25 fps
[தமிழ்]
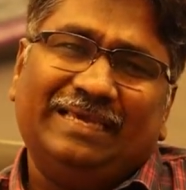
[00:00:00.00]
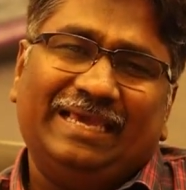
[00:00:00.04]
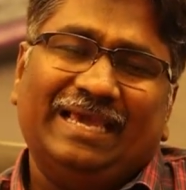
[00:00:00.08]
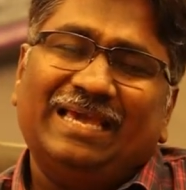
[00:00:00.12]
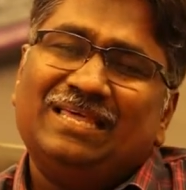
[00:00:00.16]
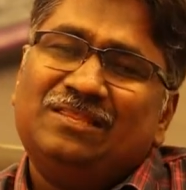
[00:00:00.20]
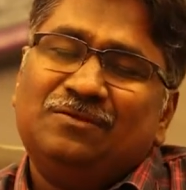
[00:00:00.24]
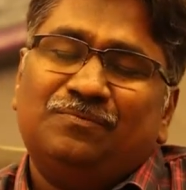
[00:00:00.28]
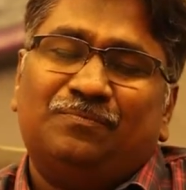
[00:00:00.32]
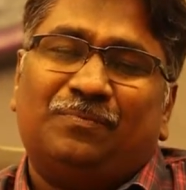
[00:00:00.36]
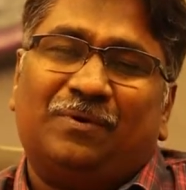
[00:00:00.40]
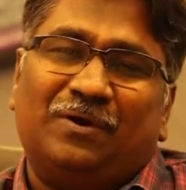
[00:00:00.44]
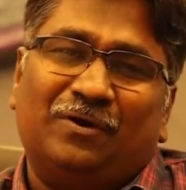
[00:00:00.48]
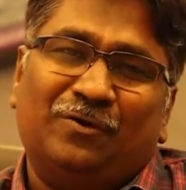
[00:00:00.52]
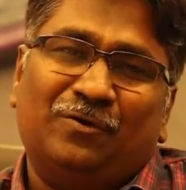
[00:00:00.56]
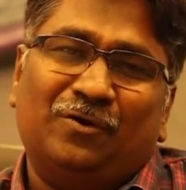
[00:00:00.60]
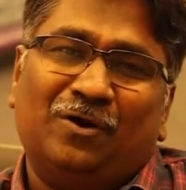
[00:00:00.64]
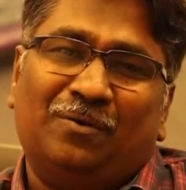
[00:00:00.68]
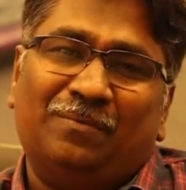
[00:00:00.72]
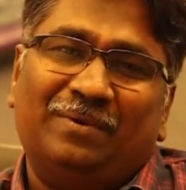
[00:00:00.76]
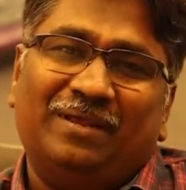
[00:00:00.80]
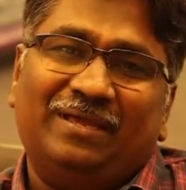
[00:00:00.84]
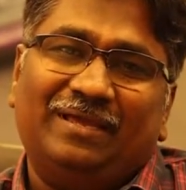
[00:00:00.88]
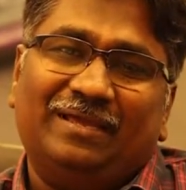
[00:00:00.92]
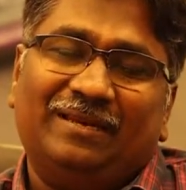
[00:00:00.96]
ஏது பண்ணும்
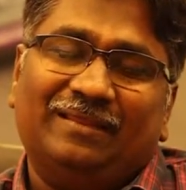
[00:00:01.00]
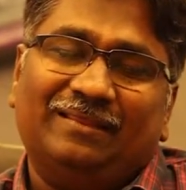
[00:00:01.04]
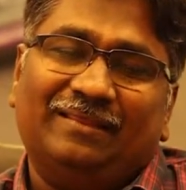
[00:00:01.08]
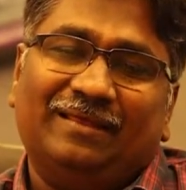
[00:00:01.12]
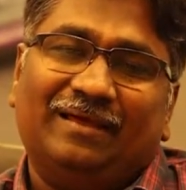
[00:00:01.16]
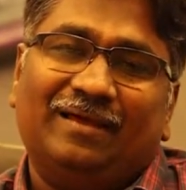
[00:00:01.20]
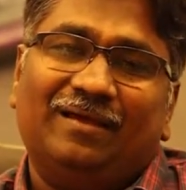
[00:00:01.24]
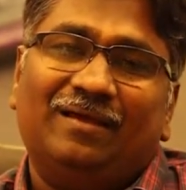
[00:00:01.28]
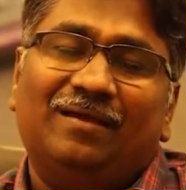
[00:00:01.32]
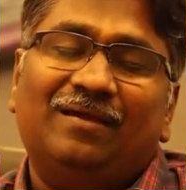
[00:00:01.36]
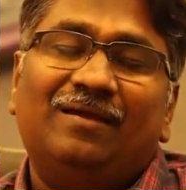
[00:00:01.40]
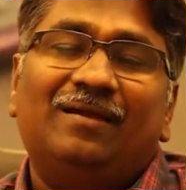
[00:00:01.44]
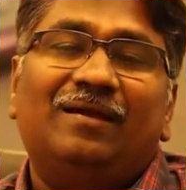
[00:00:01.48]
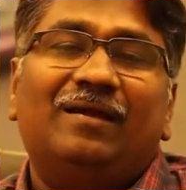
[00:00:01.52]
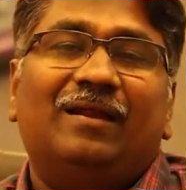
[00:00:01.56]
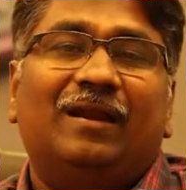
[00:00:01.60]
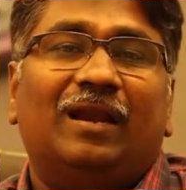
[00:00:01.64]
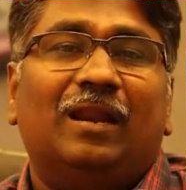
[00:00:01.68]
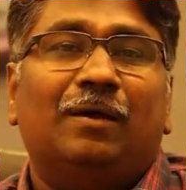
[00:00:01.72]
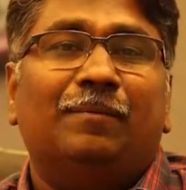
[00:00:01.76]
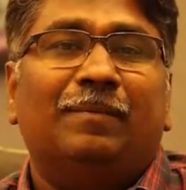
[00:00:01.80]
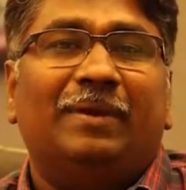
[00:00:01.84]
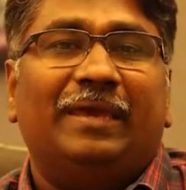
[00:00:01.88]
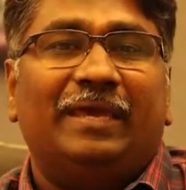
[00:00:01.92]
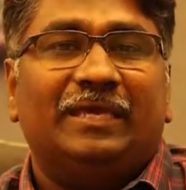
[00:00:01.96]
அப்படிங்கிறத
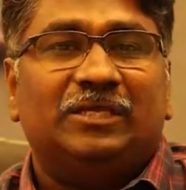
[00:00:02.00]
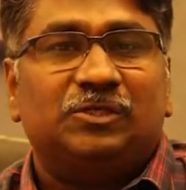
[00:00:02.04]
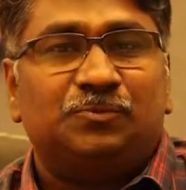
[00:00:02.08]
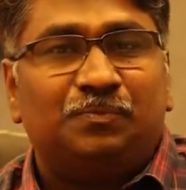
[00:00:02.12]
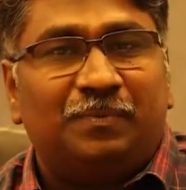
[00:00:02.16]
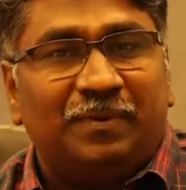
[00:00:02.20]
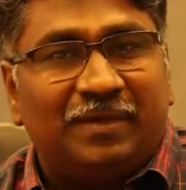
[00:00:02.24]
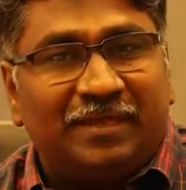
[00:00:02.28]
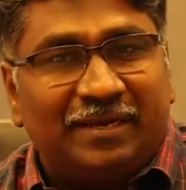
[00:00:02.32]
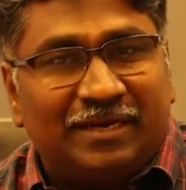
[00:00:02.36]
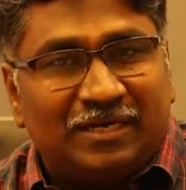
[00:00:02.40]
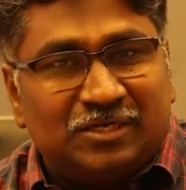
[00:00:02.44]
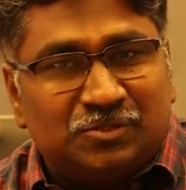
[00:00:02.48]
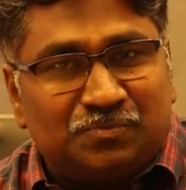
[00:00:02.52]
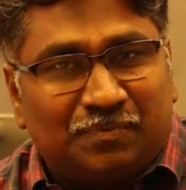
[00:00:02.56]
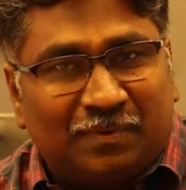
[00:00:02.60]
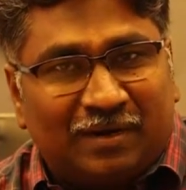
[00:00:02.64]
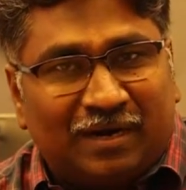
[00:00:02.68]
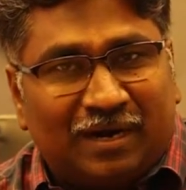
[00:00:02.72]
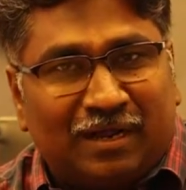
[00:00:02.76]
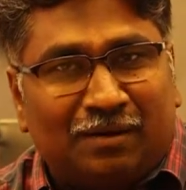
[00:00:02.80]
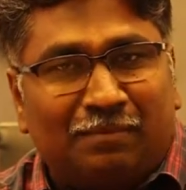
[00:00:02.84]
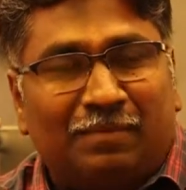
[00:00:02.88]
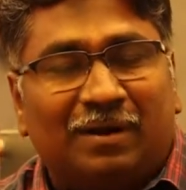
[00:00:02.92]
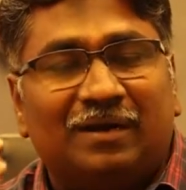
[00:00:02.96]
நம்ம எக்ஸ்பீரியன்ஸ்
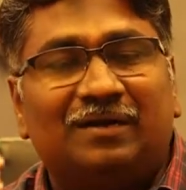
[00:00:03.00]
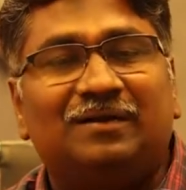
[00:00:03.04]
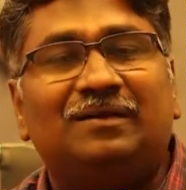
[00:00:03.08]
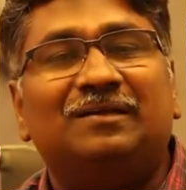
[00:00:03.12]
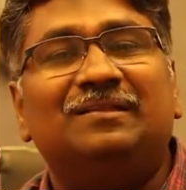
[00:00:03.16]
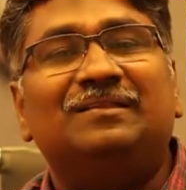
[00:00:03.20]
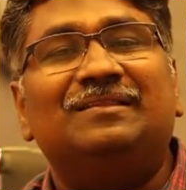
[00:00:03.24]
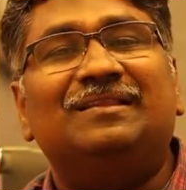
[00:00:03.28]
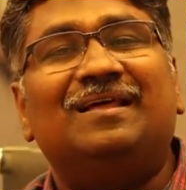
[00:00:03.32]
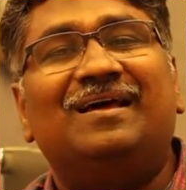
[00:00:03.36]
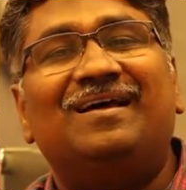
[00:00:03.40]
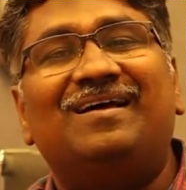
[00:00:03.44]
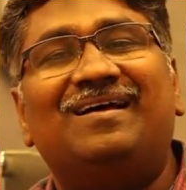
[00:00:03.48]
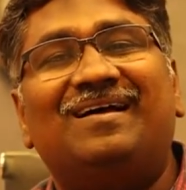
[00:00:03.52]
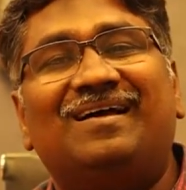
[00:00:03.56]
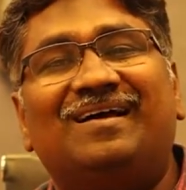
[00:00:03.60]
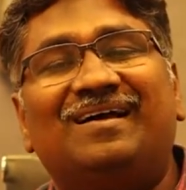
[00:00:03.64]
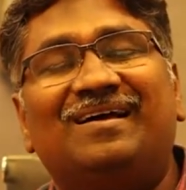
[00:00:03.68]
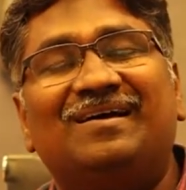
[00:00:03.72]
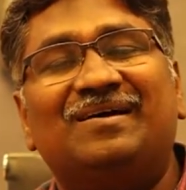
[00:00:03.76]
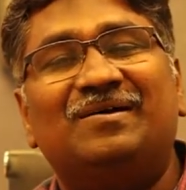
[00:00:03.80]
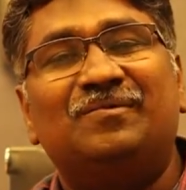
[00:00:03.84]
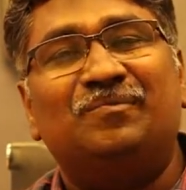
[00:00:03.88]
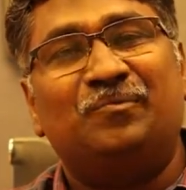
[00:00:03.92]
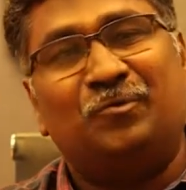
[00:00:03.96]
பண்ணால் மட்டும்தான்
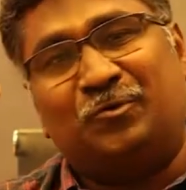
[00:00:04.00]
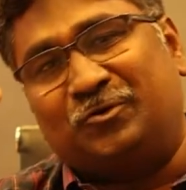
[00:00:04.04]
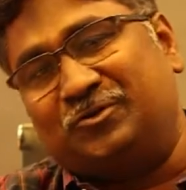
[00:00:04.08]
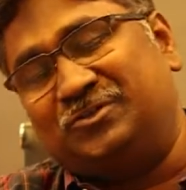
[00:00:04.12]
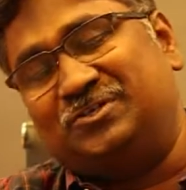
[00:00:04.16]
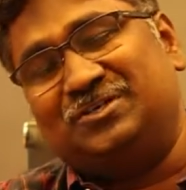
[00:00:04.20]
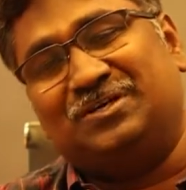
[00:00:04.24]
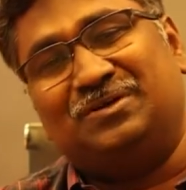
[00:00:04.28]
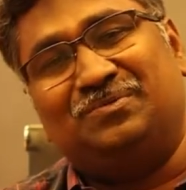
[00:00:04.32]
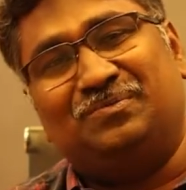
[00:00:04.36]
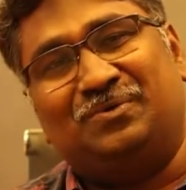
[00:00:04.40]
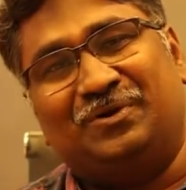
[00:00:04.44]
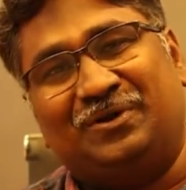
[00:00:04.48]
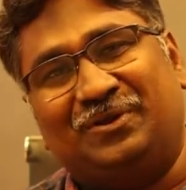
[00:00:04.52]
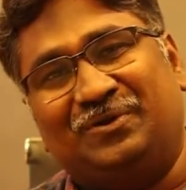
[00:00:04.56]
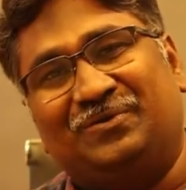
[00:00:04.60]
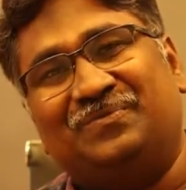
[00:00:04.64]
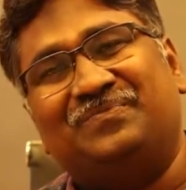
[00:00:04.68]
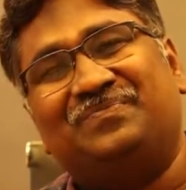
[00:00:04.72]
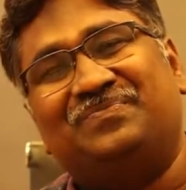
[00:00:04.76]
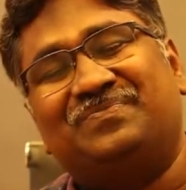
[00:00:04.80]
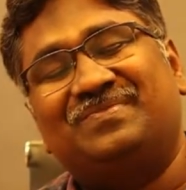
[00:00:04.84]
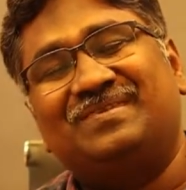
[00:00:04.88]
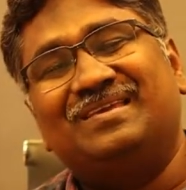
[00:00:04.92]
புரிஞ்சிக்க முடியும்